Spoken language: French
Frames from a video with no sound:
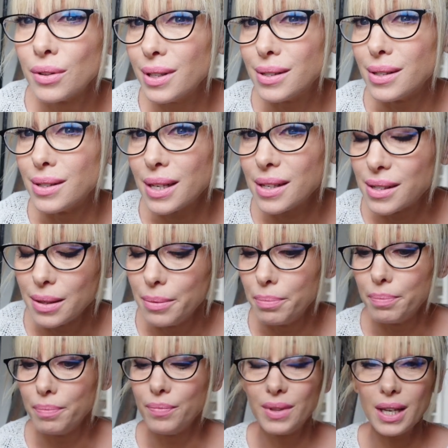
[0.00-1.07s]
c'est ça, c'est
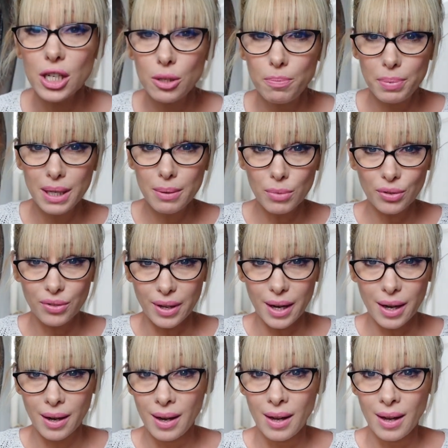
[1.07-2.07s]
une tache pigmentaire